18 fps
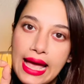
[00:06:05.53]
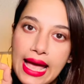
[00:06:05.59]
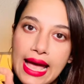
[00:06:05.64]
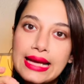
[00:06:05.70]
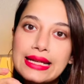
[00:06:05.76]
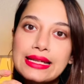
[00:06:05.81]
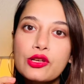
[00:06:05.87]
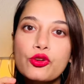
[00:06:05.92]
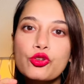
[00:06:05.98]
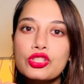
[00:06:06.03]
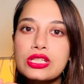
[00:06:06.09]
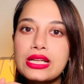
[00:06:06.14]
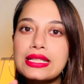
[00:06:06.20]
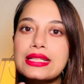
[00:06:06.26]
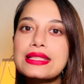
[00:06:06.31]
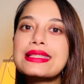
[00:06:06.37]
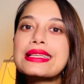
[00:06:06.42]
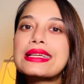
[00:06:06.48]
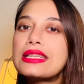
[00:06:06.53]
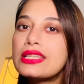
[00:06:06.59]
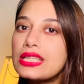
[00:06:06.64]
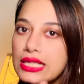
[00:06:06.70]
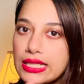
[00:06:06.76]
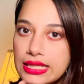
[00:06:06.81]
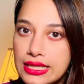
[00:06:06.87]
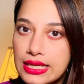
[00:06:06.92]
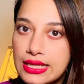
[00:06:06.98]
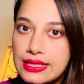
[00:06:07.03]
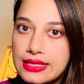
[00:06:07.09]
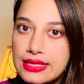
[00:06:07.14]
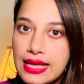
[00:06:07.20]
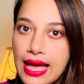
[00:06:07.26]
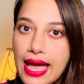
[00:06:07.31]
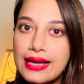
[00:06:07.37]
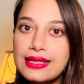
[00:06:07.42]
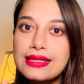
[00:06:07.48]
একনি হচ্ছে একটা স্কিন ডিজিজ
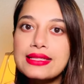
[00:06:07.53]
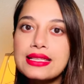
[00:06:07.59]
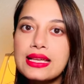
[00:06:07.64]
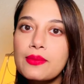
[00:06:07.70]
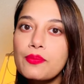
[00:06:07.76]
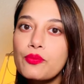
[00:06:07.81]
একটা স্কিন